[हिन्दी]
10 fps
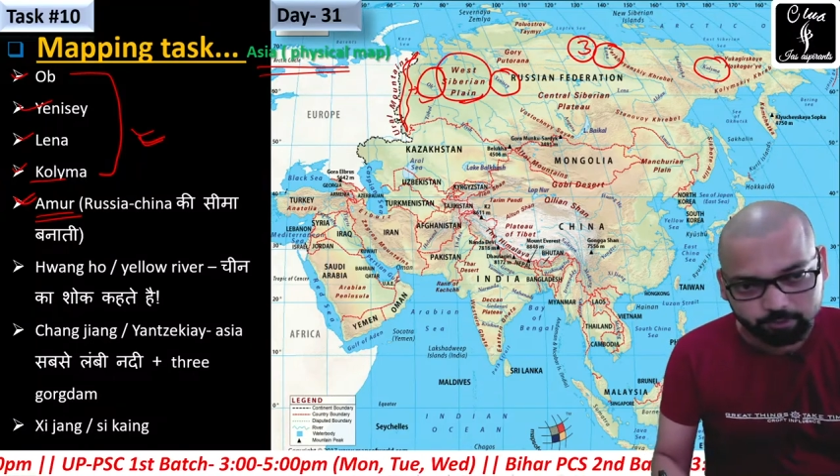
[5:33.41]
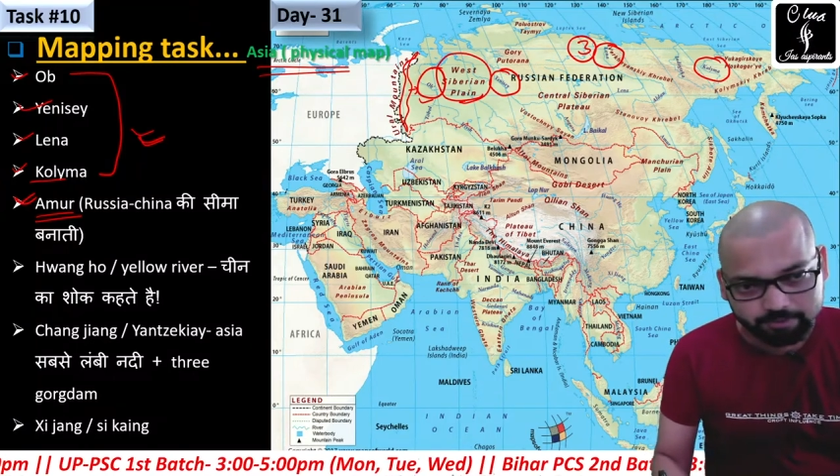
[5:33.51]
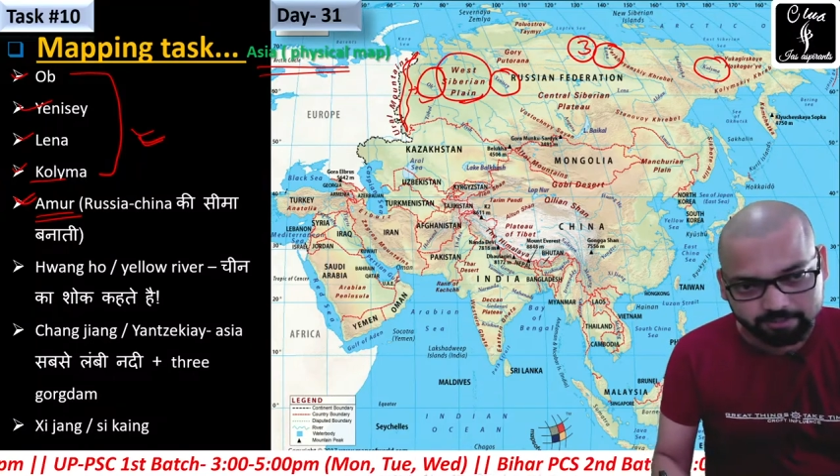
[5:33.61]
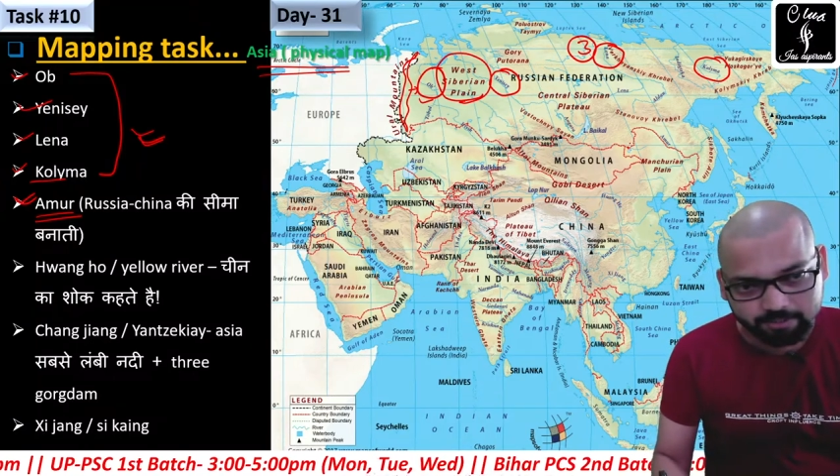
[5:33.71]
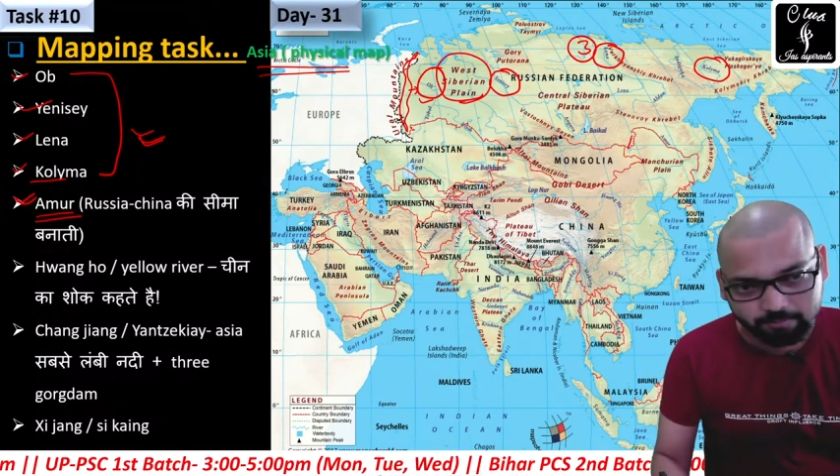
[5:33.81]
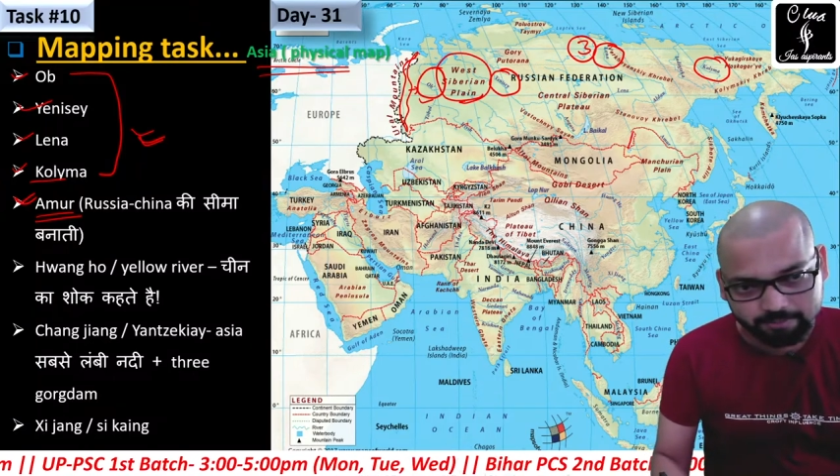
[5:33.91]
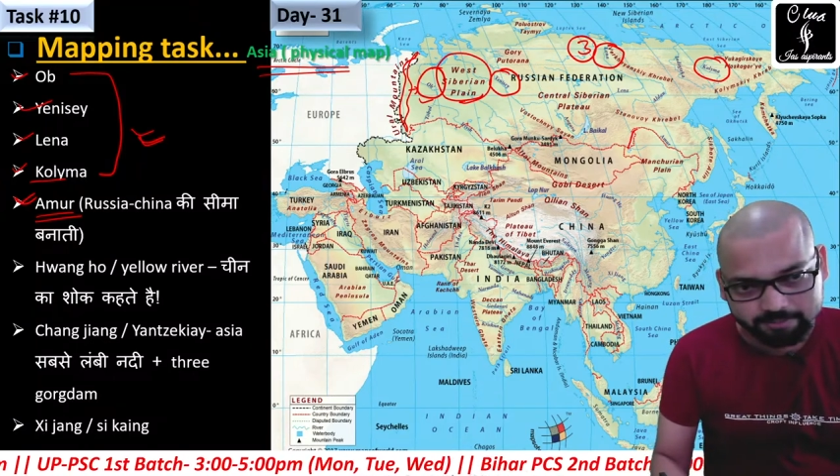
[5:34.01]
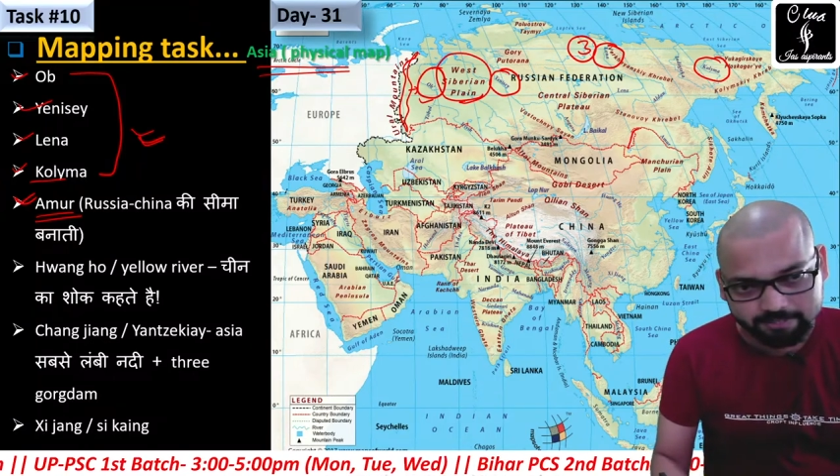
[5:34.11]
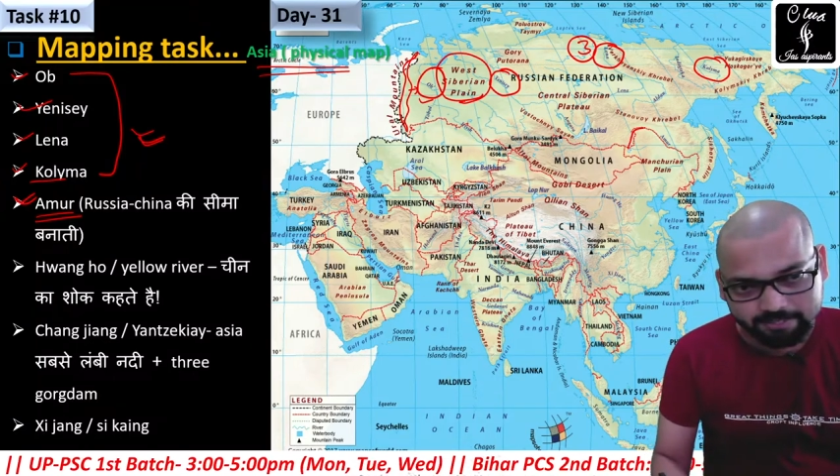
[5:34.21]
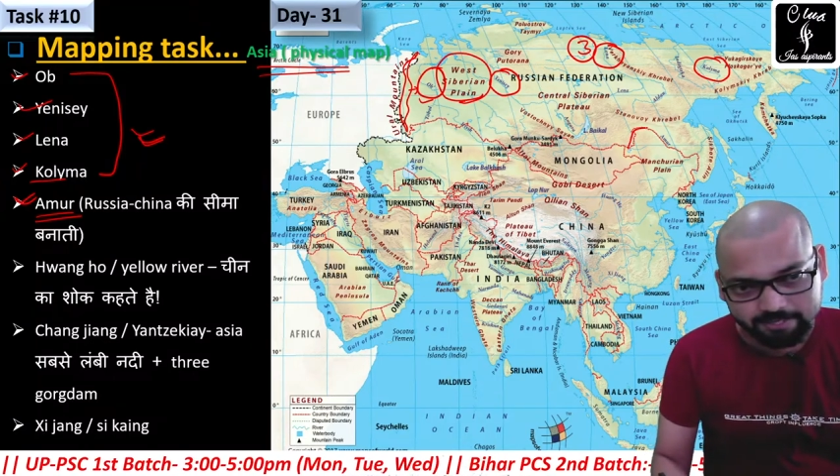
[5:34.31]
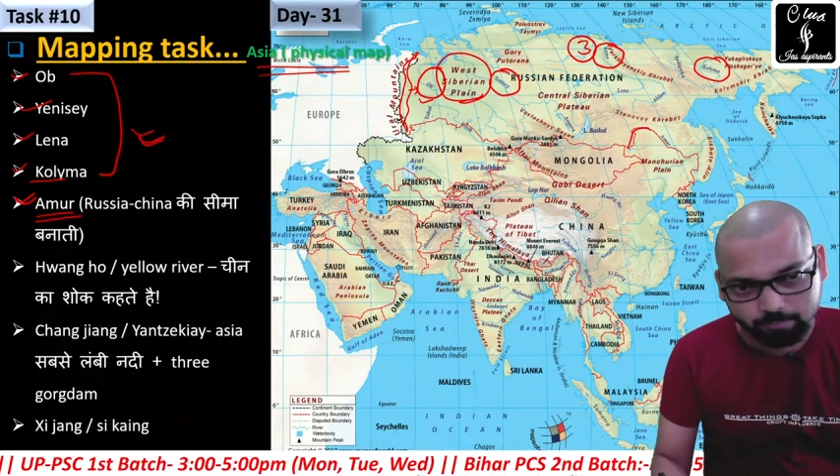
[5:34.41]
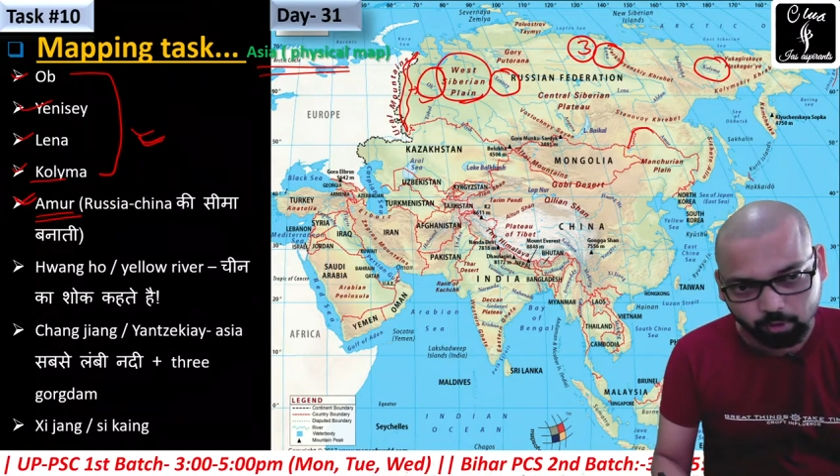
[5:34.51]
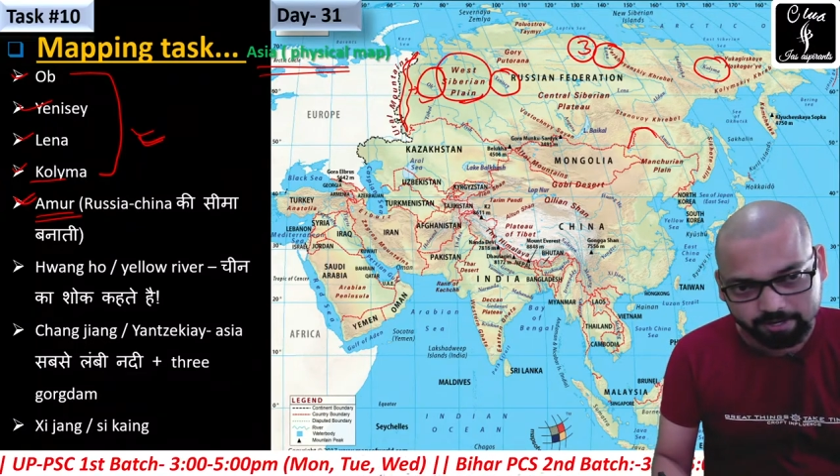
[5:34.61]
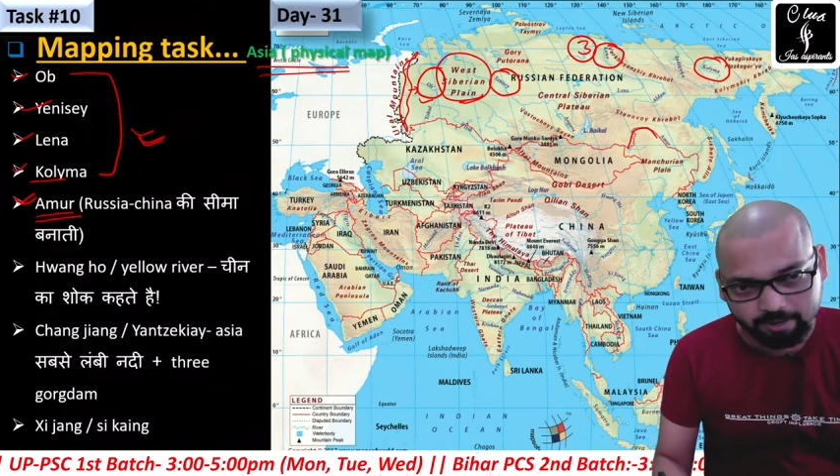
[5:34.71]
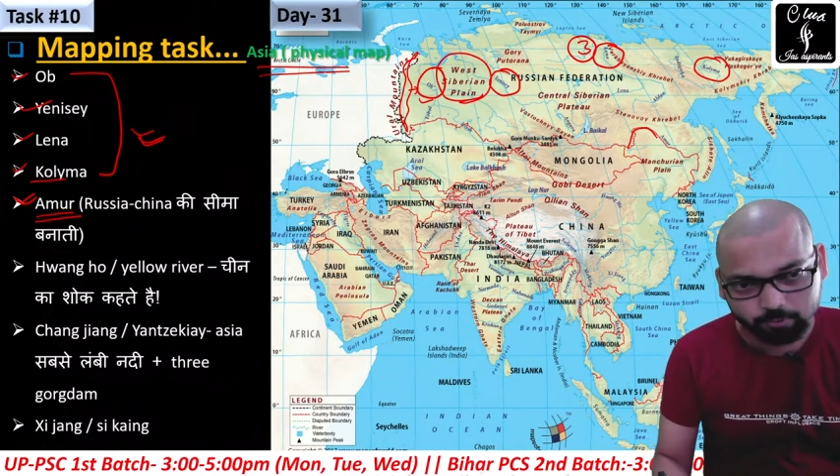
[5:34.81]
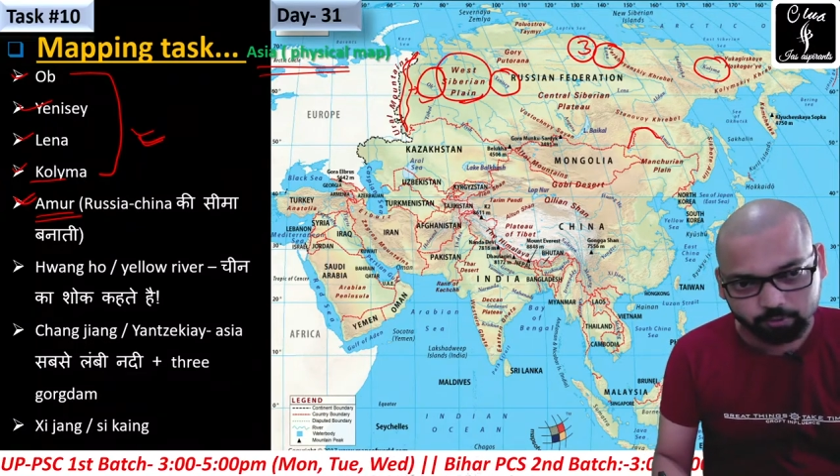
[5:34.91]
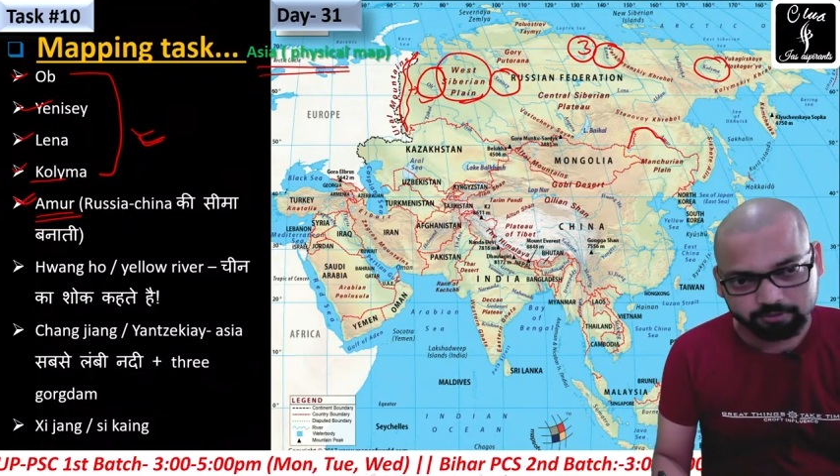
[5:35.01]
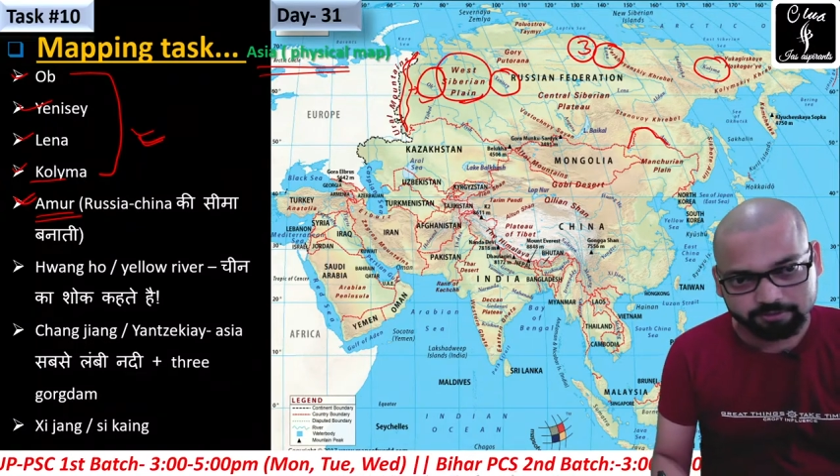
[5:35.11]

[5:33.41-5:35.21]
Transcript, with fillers: देखने को मिलेगी देखिए ये बॉर्डर आपको